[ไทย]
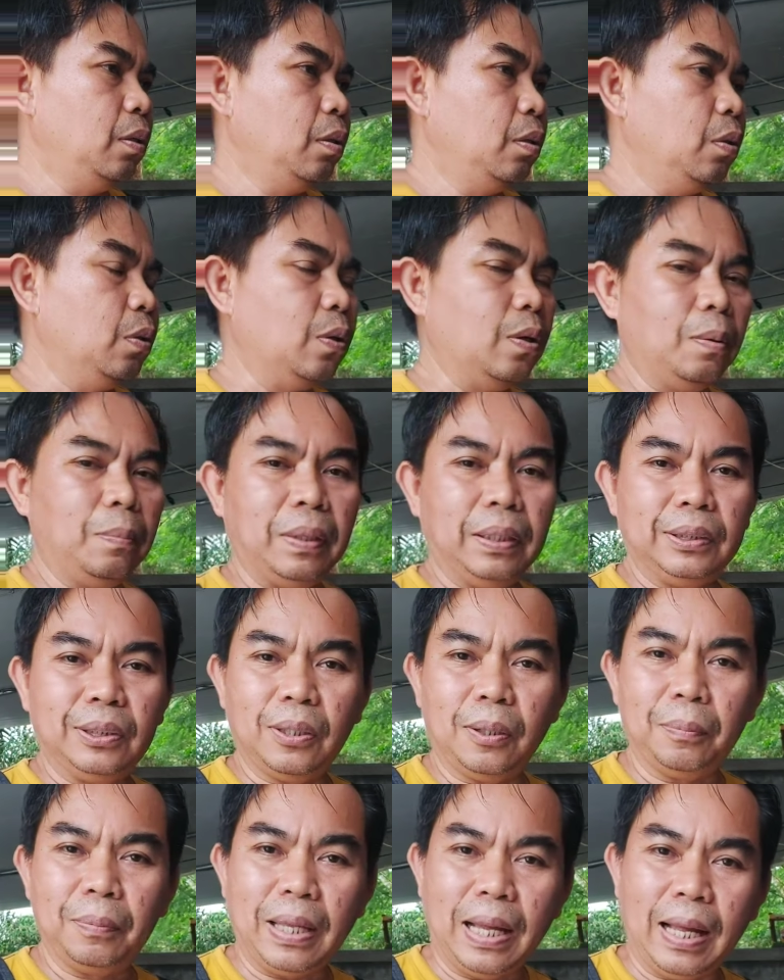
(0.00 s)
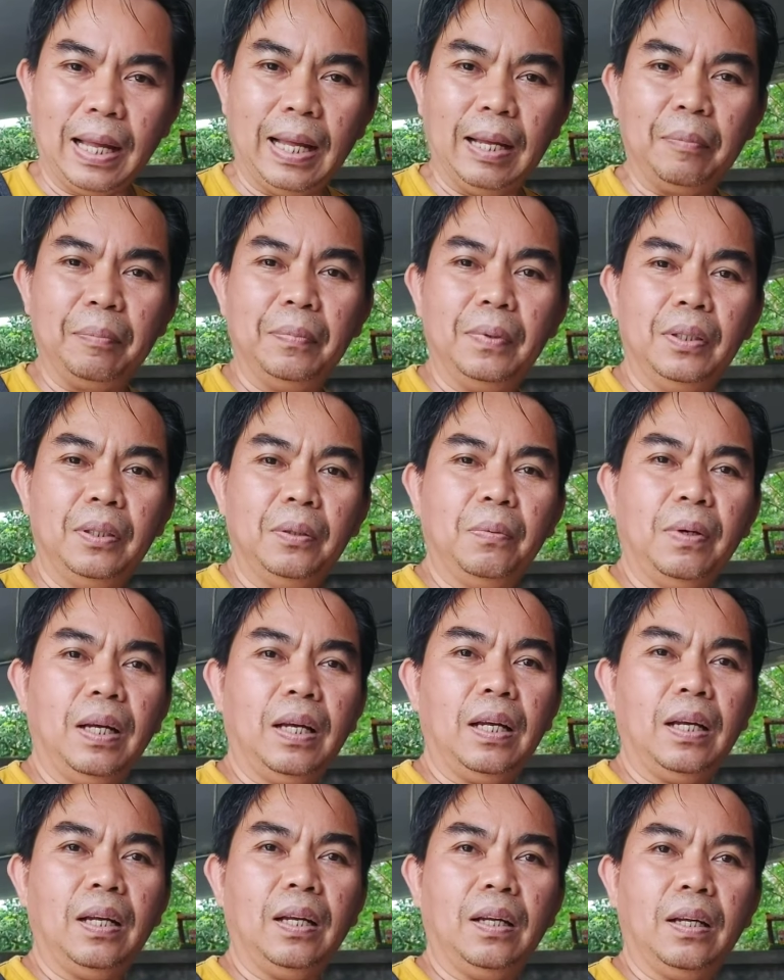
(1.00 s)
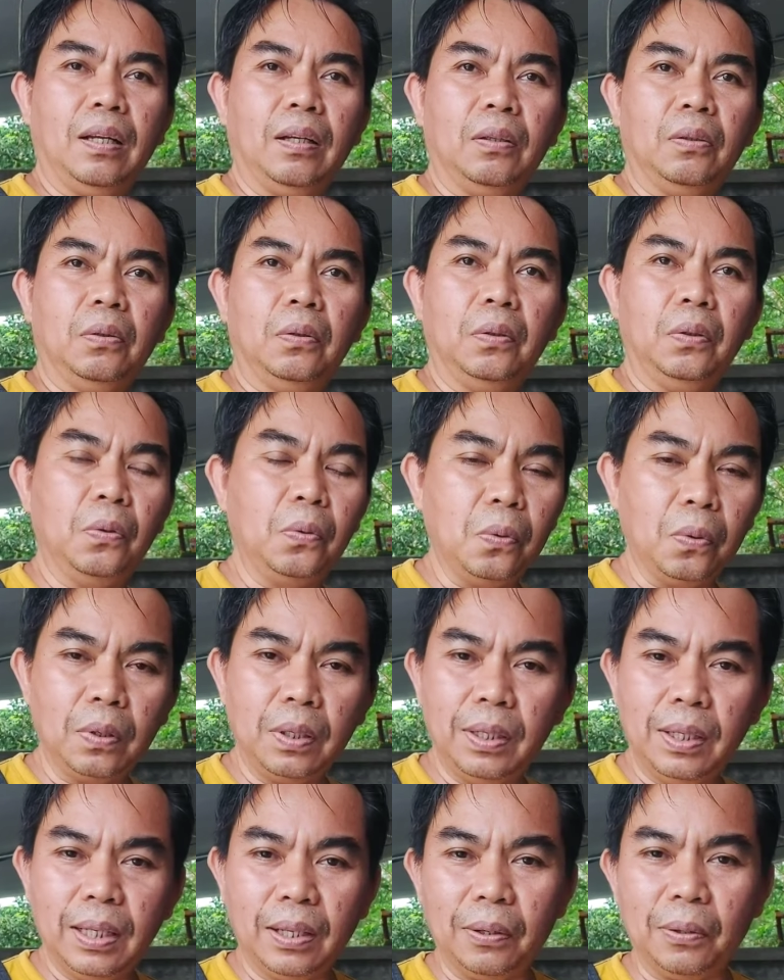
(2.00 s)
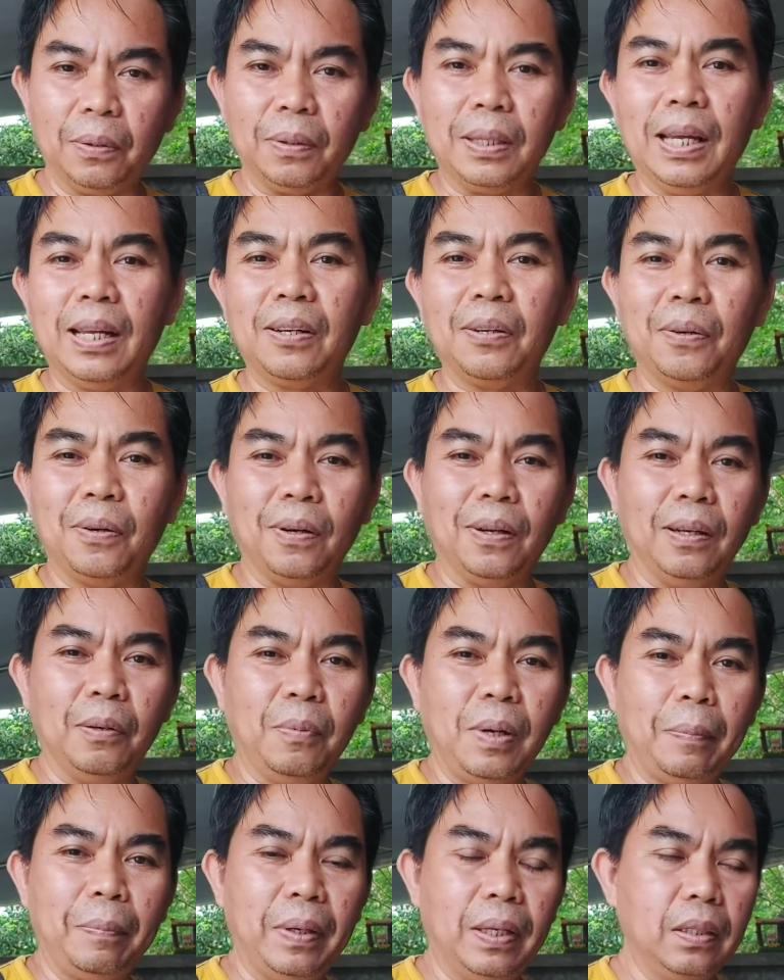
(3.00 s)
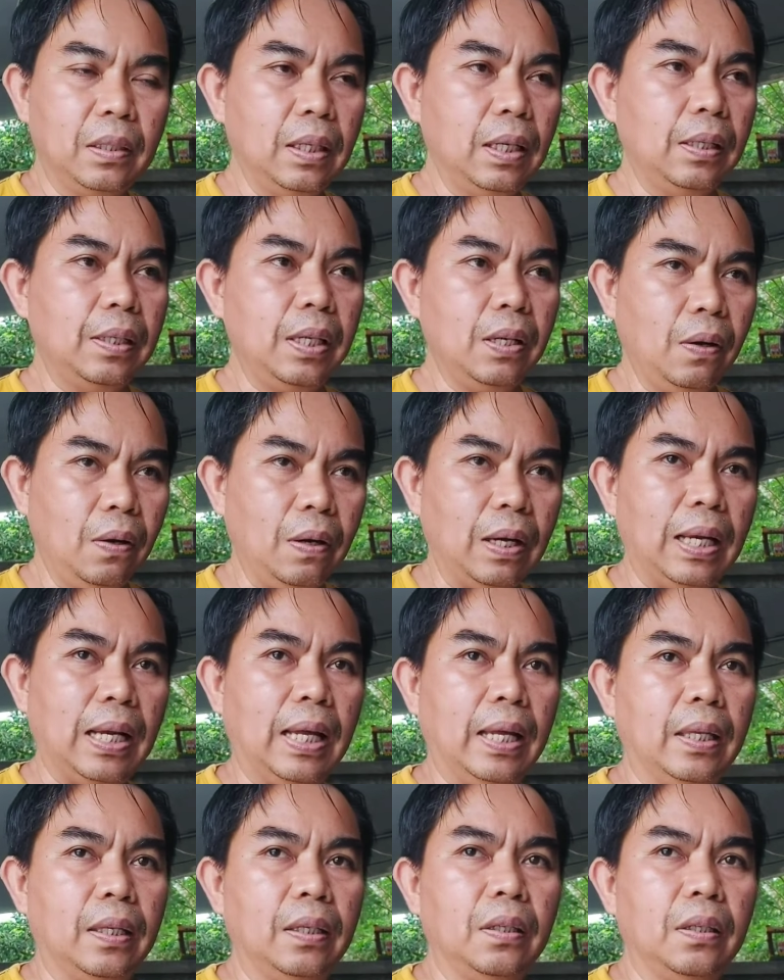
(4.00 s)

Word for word: โทรมาสอบถามหรือว่าดูเครื่องของท่านก่อน ว่าเป็นเครื่องยี่ห้ออะไร